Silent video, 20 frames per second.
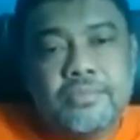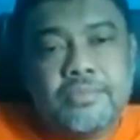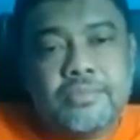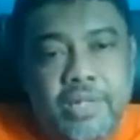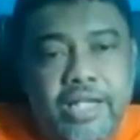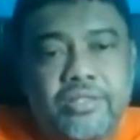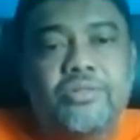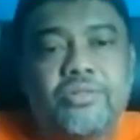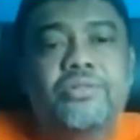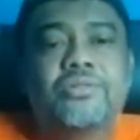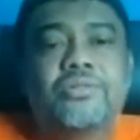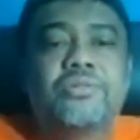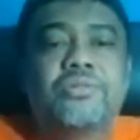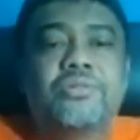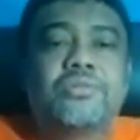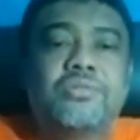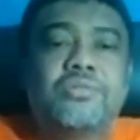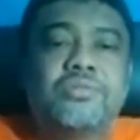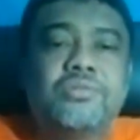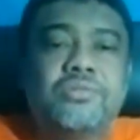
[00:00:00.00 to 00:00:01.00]
Begitu.
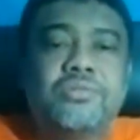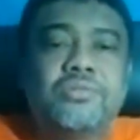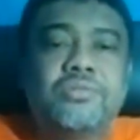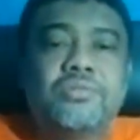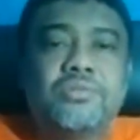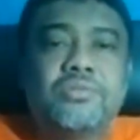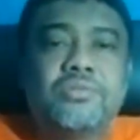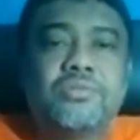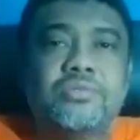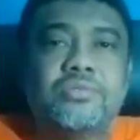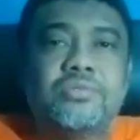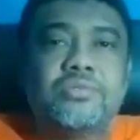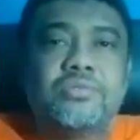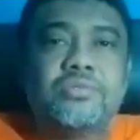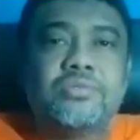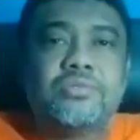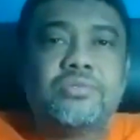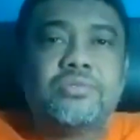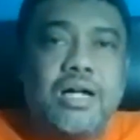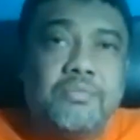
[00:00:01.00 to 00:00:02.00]

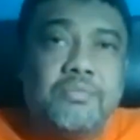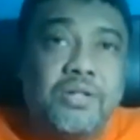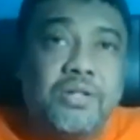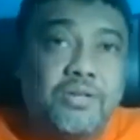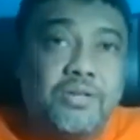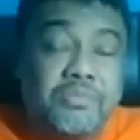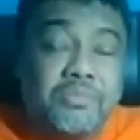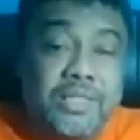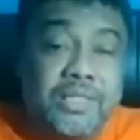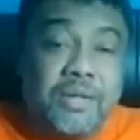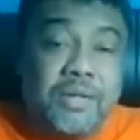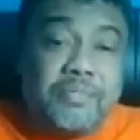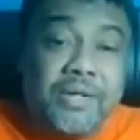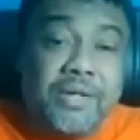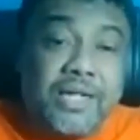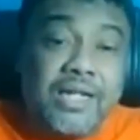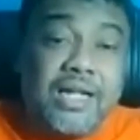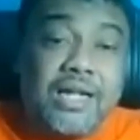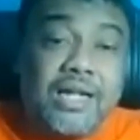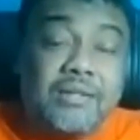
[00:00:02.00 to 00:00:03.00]
Nah, beliau
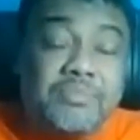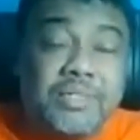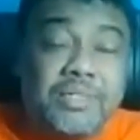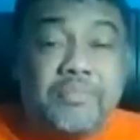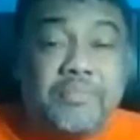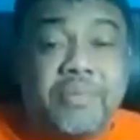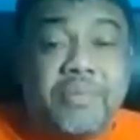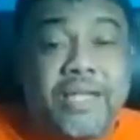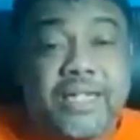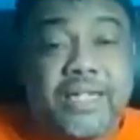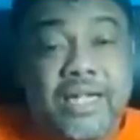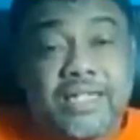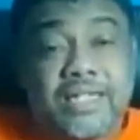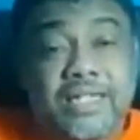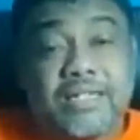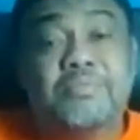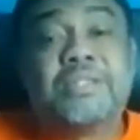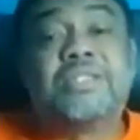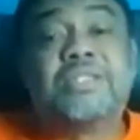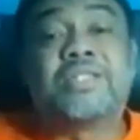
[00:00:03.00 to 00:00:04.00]
menyampaikan akan menyampaikan
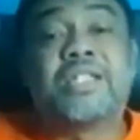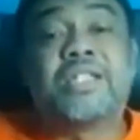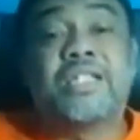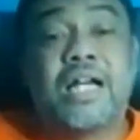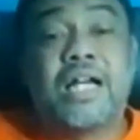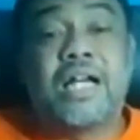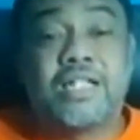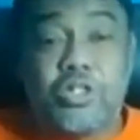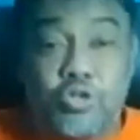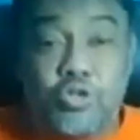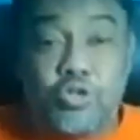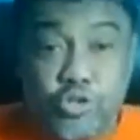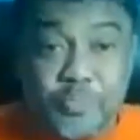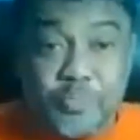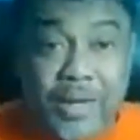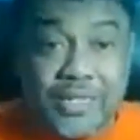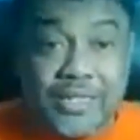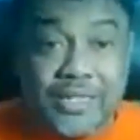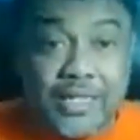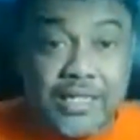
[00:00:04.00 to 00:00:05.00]
ke menteri. Ada
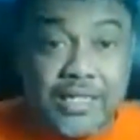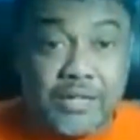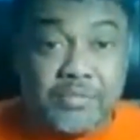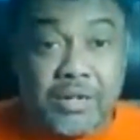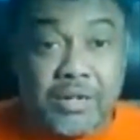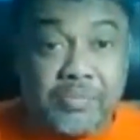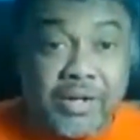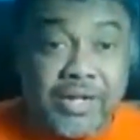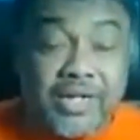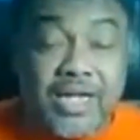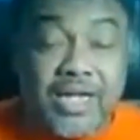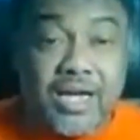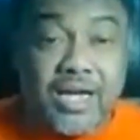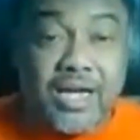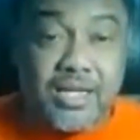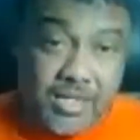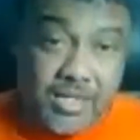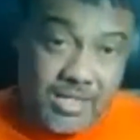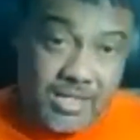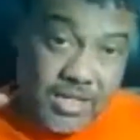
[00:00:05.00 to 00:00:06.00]
sudut pandang yang berbeda.
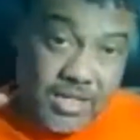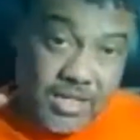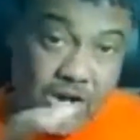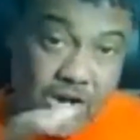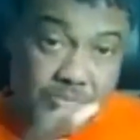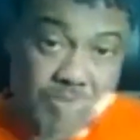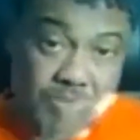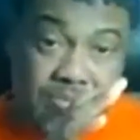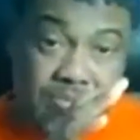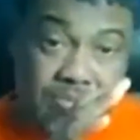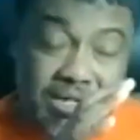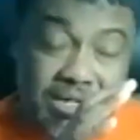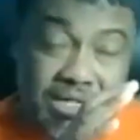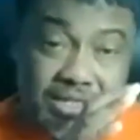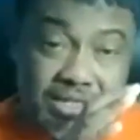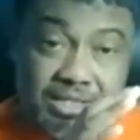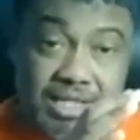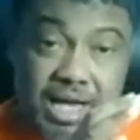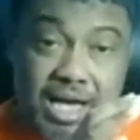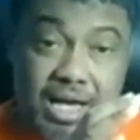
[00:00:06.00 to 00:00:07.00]
Kalau
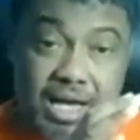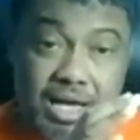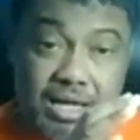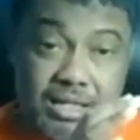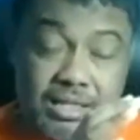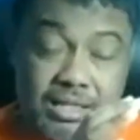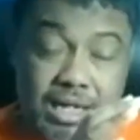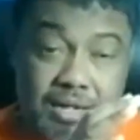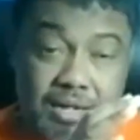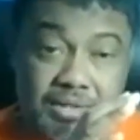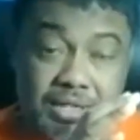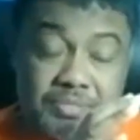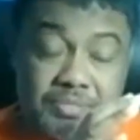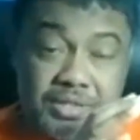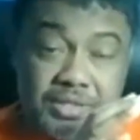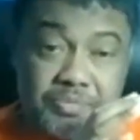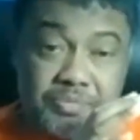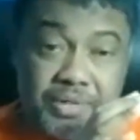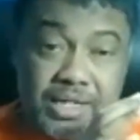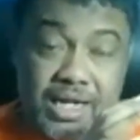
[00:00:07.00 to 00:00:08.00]
pemerintah dalam
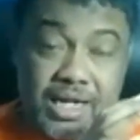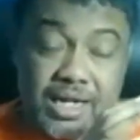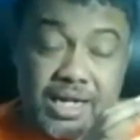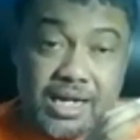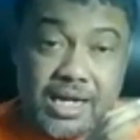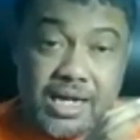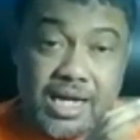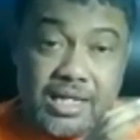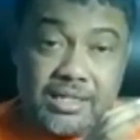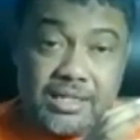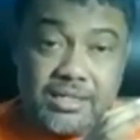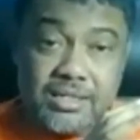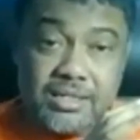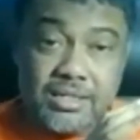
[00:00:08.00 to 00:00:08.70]
menteri perdagangan